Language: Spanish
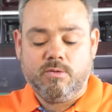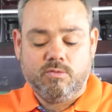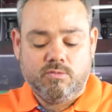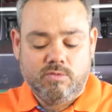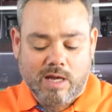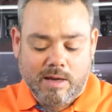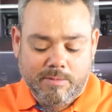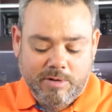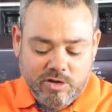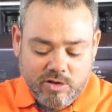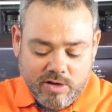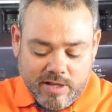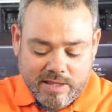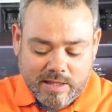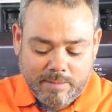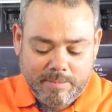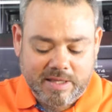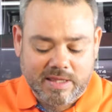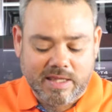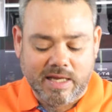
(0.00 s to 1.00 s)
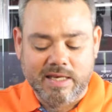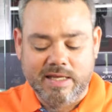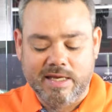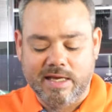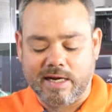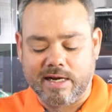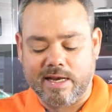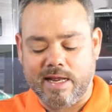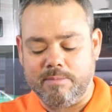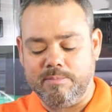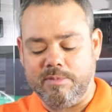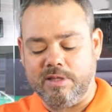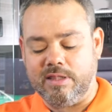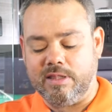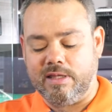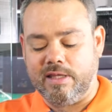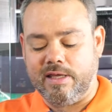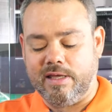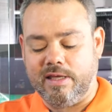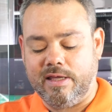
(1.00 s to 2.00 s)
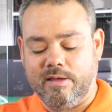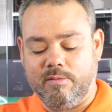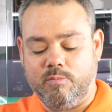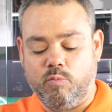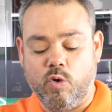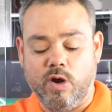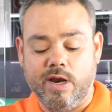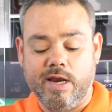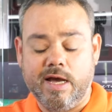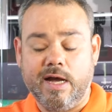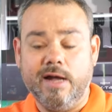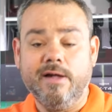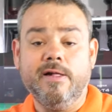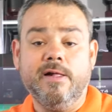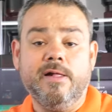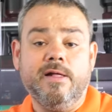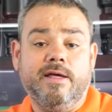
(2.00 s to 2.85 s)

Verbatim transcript: una bayoneta metálica realmente buena.